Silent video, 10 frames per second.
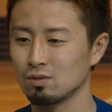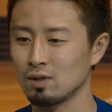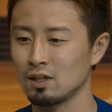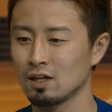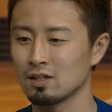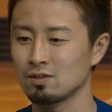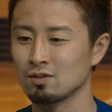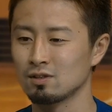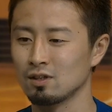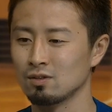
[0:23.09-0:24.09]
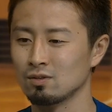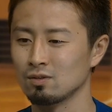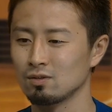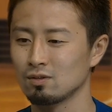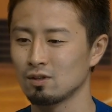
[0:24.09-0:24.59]
上に勝つってい
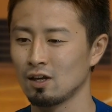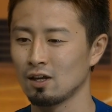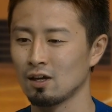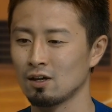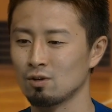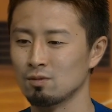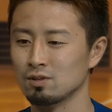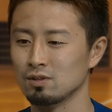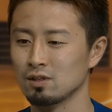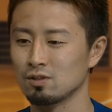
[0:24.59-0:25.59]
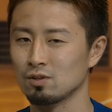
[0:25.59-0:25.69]
う経験がロボットに必要